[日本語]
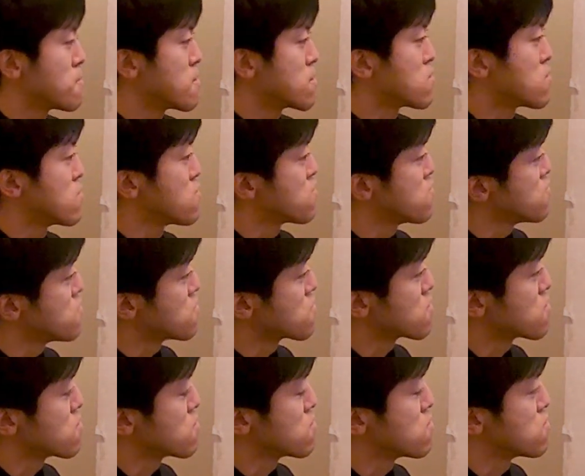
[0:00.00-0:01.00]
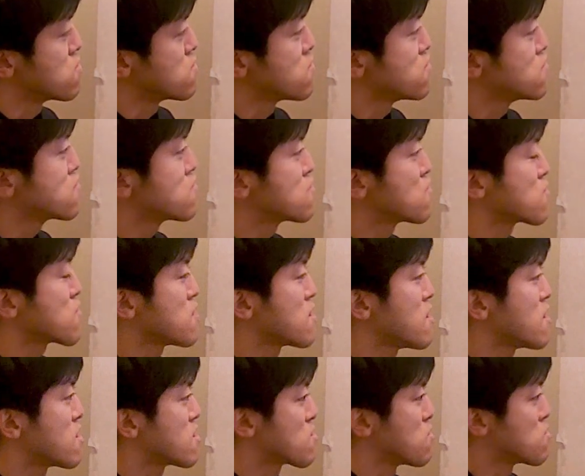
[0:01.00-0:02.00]
なんていうの、抽象
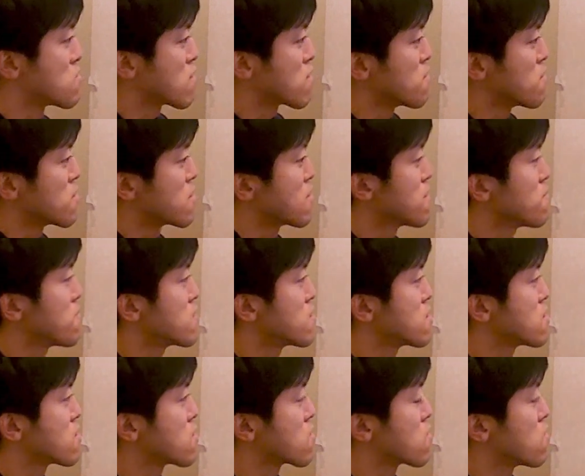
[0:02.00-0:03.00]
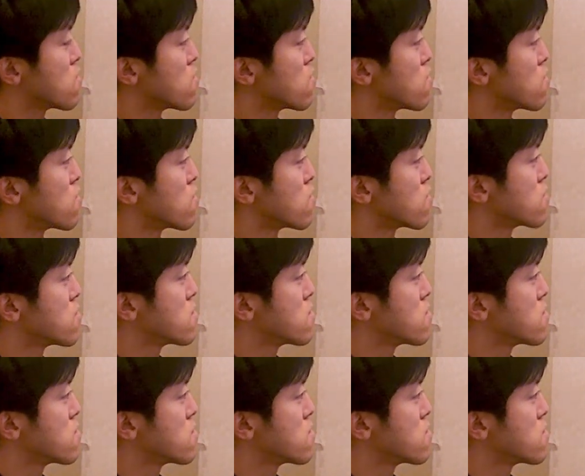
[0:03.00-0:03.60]
的なというか、まあ、あんまりこ